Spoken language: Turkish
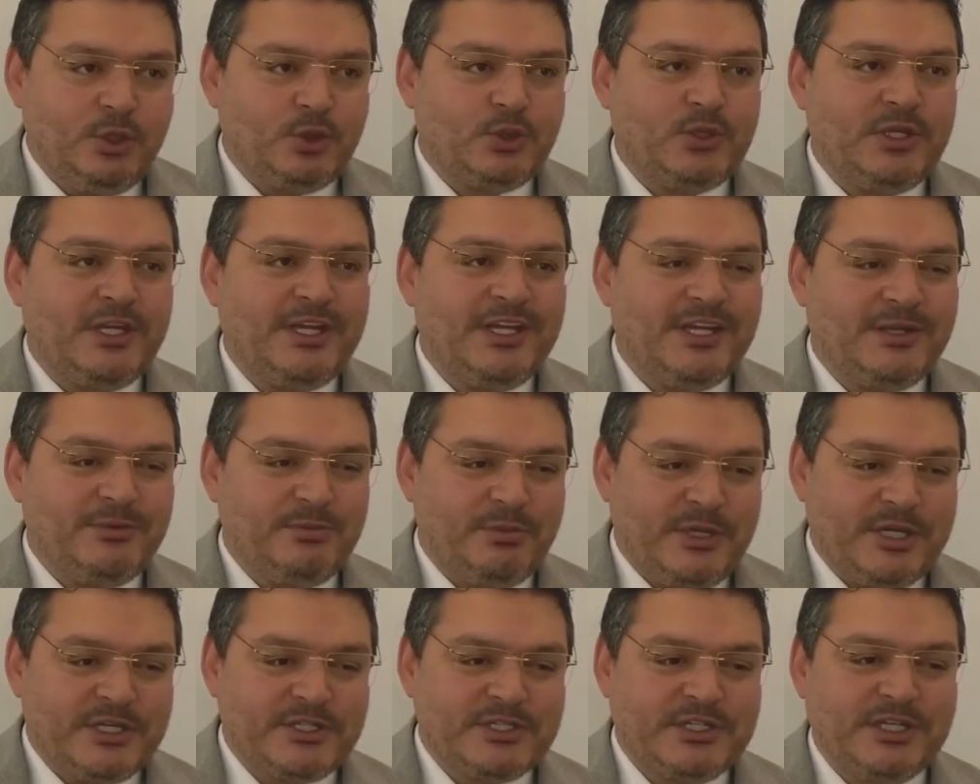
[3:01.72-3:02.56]

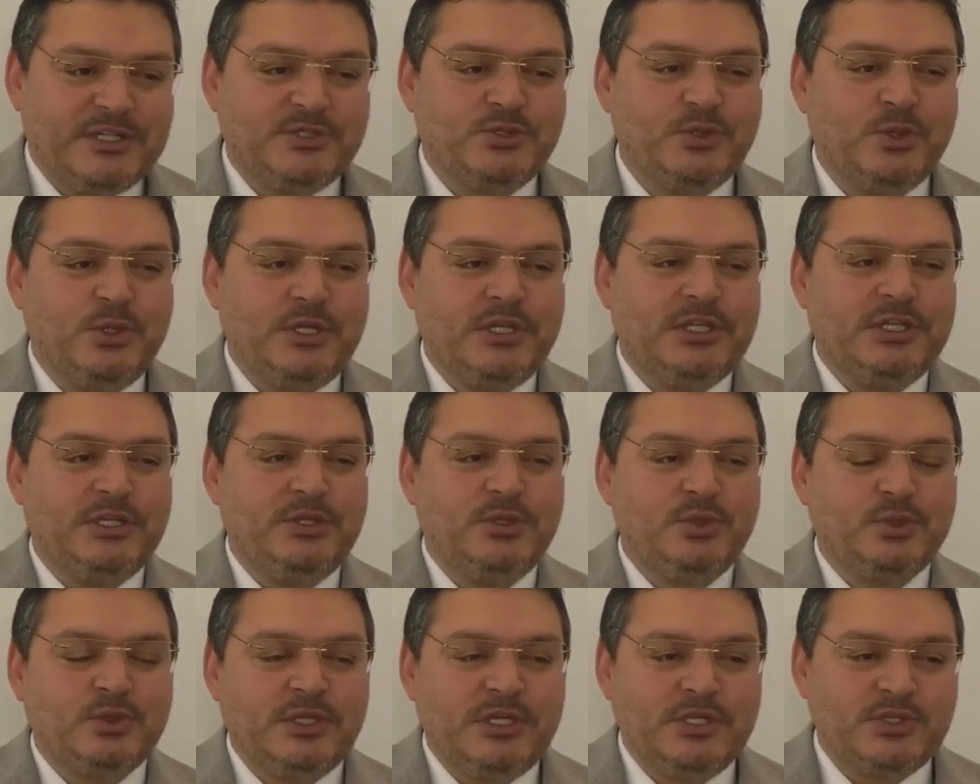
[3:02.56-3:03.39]
noktaya, başta söylediği
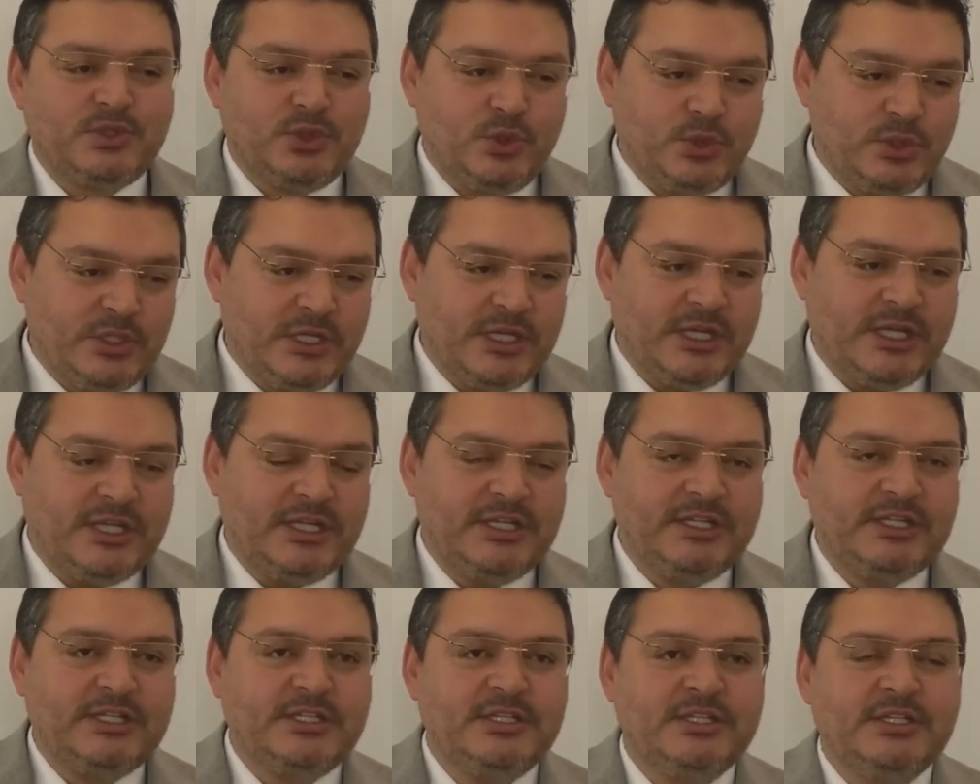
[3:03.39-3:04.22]
noktaya sonda
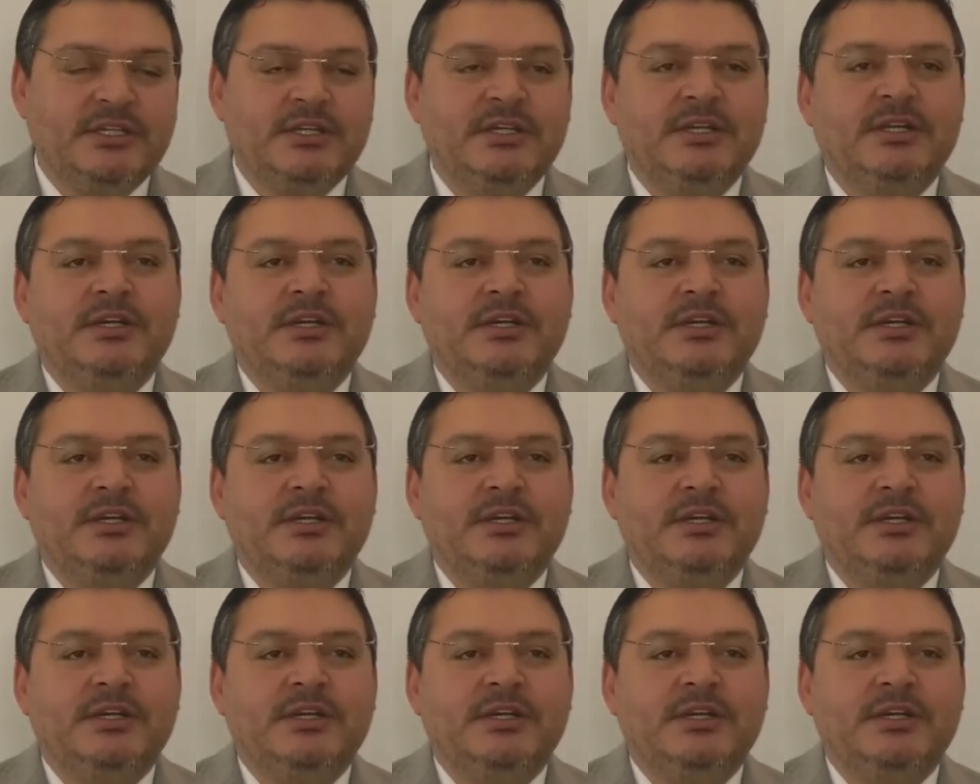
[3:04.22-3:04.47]
geldik.